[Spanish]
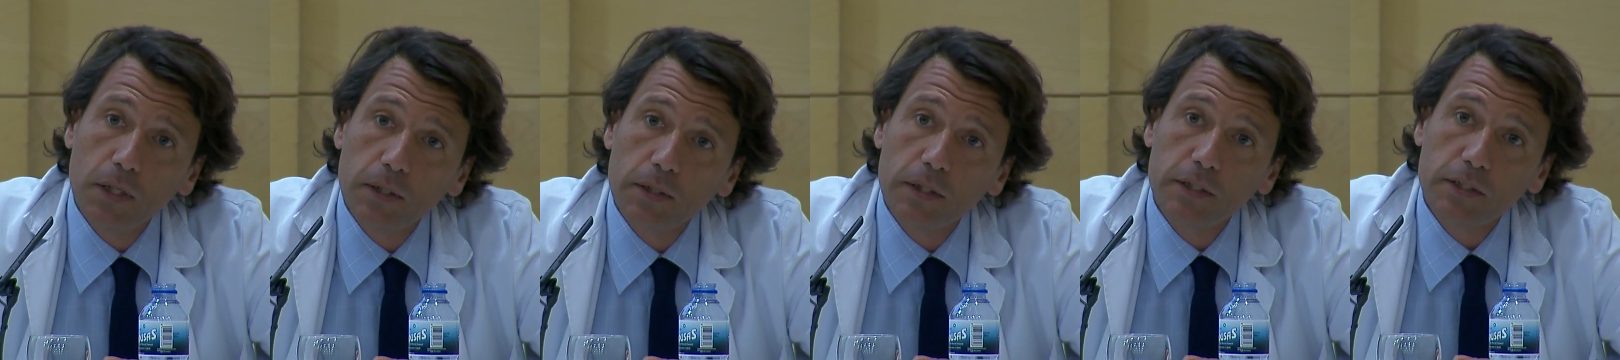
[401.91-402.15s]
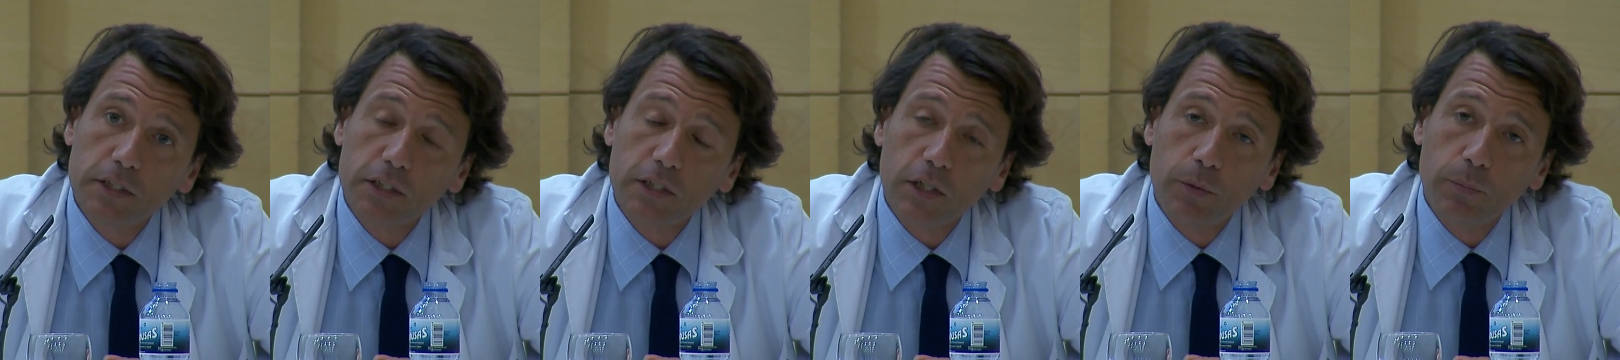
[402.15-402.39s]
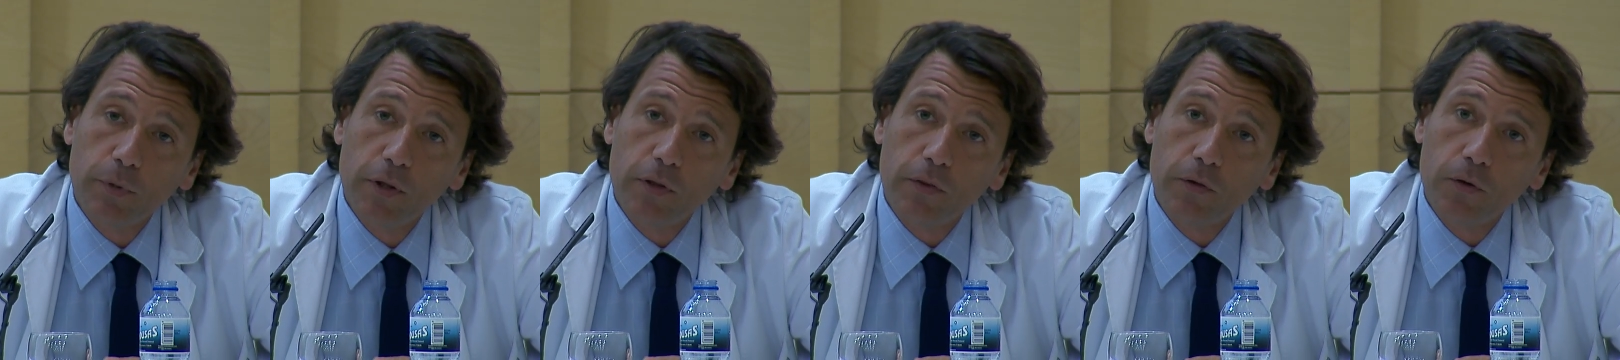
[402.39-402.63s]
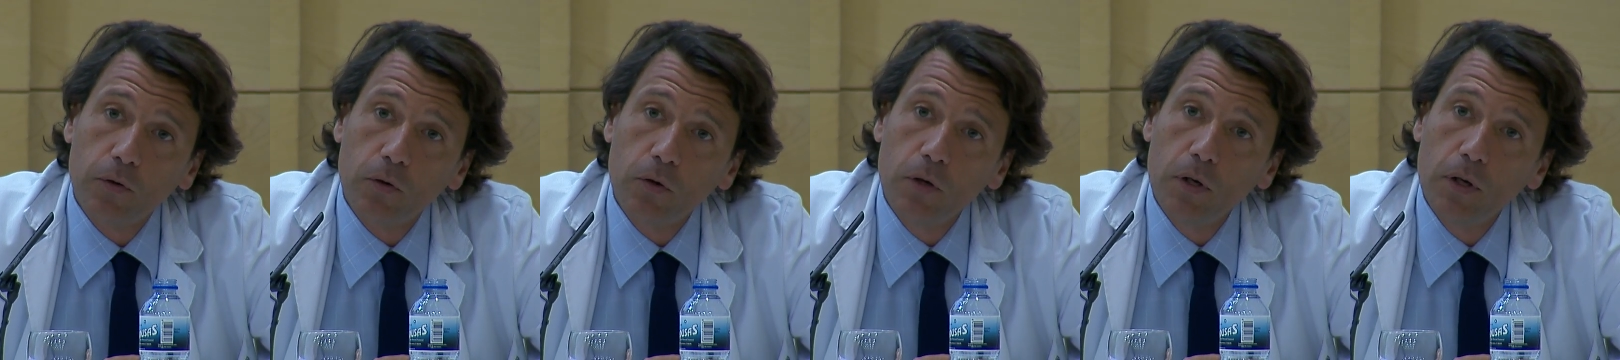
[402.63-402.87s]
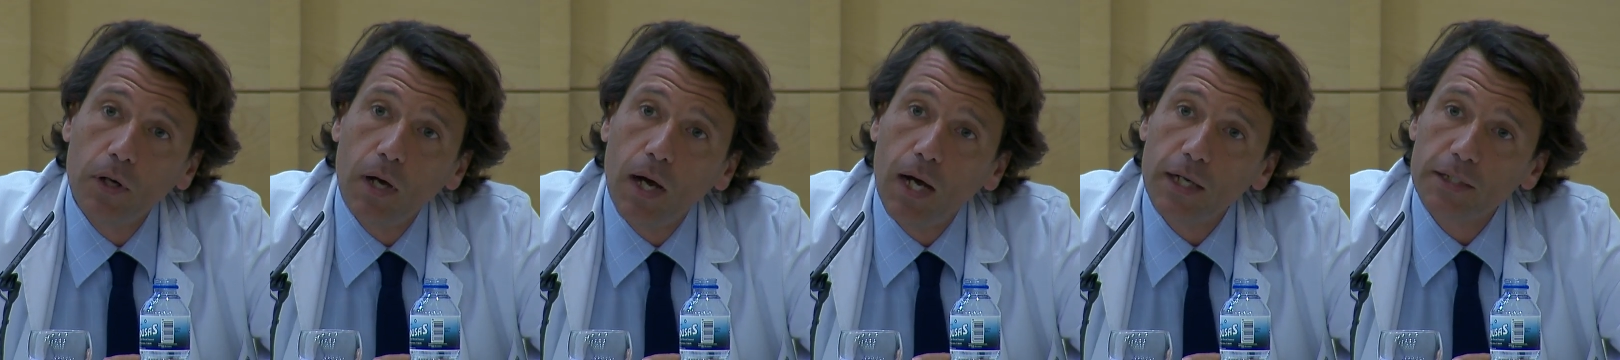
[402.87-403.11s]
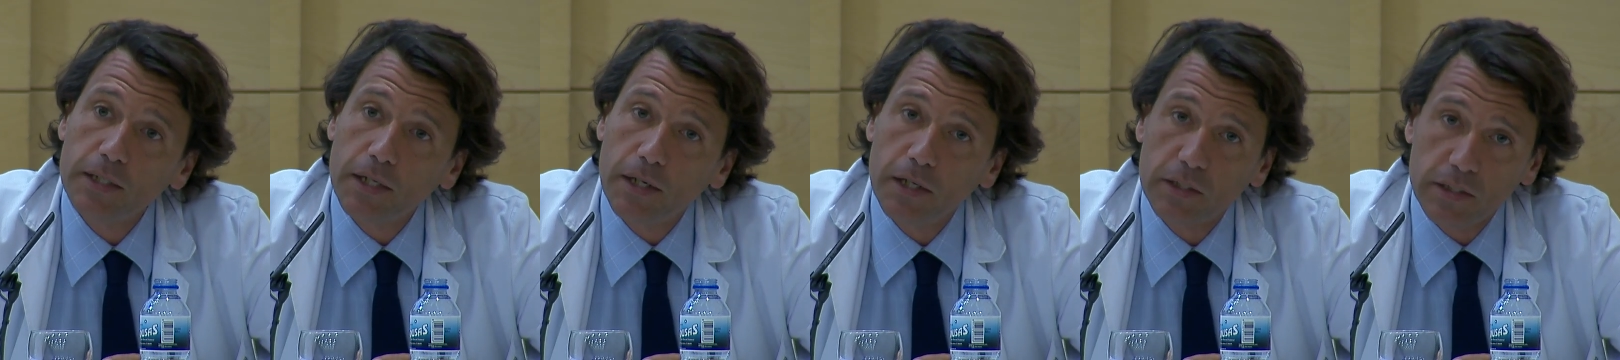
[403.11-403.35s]
de este servicio
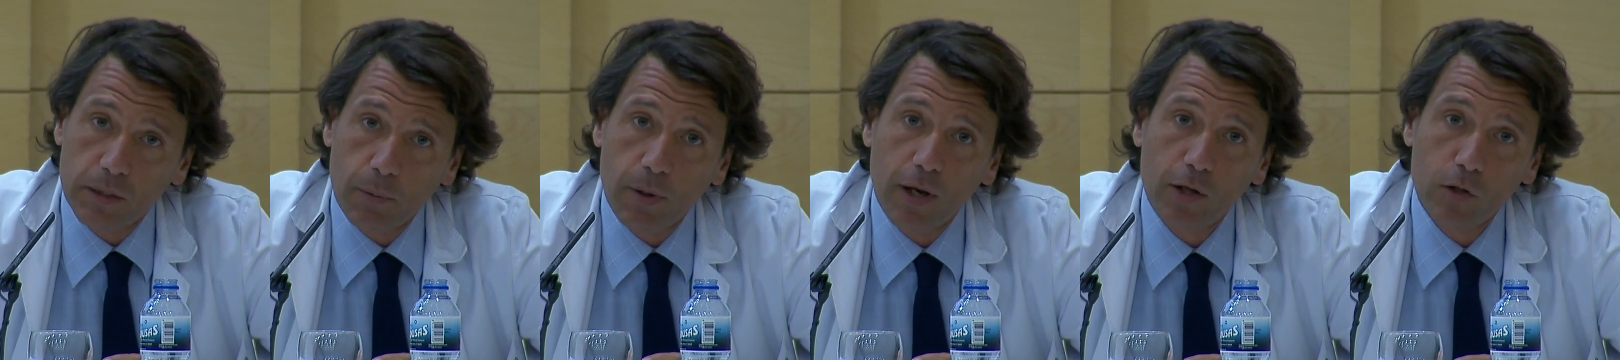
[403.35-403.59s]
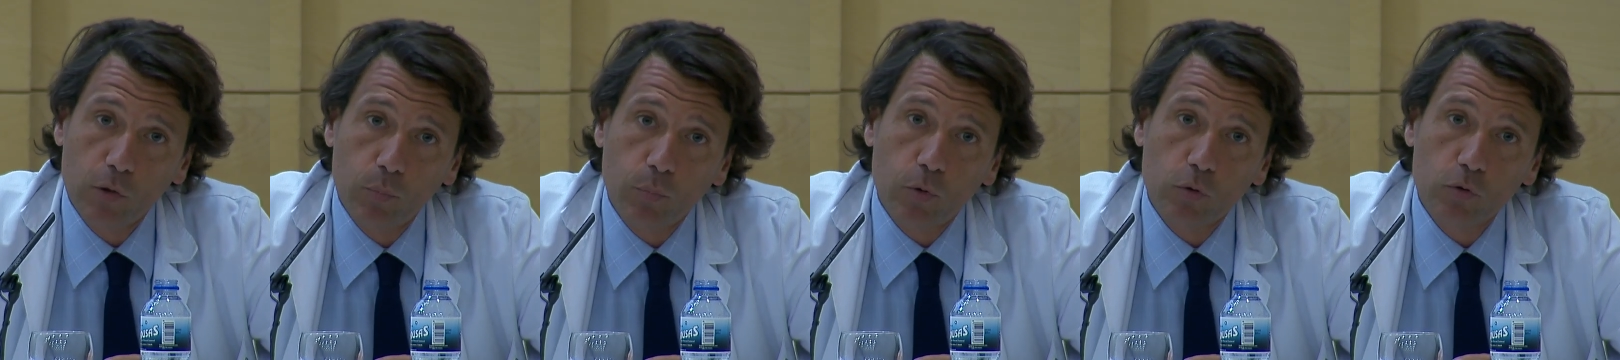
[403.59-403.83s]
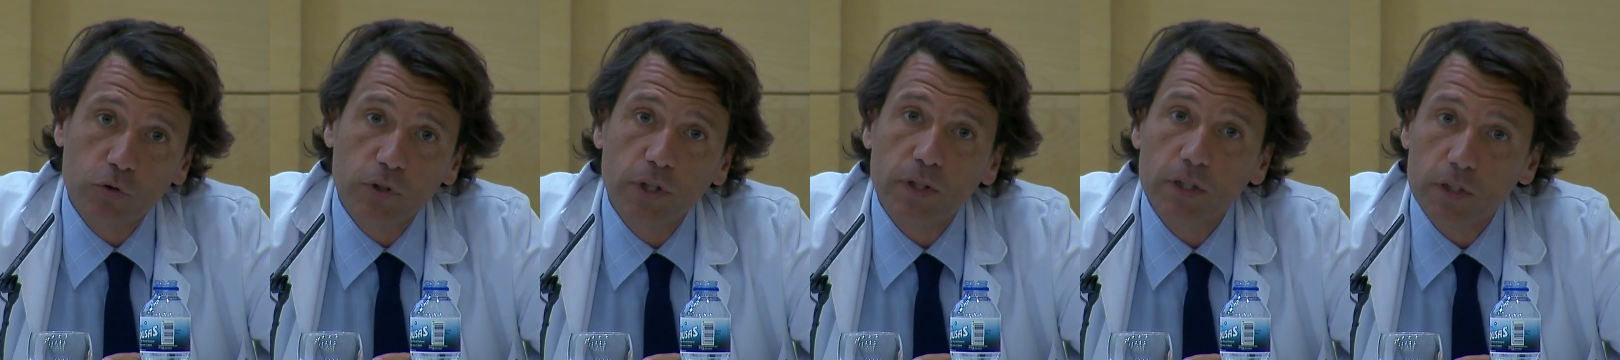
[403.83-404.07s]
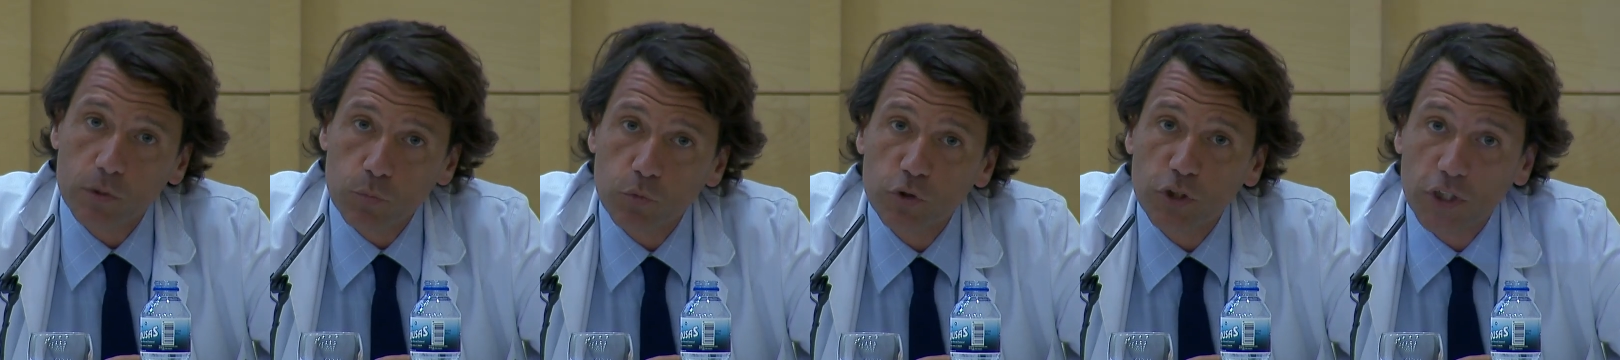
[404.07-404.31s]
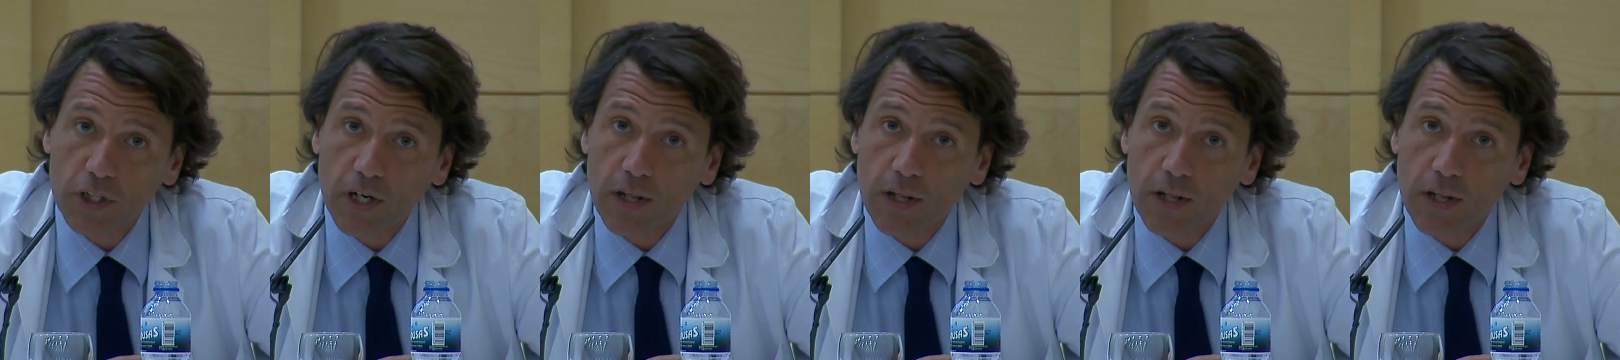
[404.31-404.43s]
a seguir trabajando por ustedes. Muchas